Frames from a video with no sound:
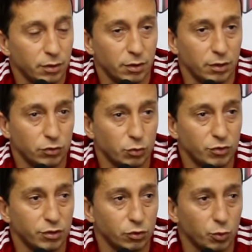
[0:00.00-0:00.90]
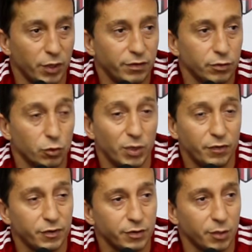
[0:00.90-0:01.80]
acho que estou me sentindo bem, sentindo bem
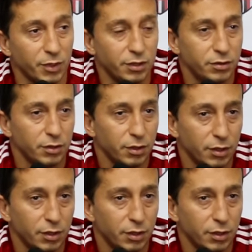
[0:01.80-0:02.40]
fisicamente.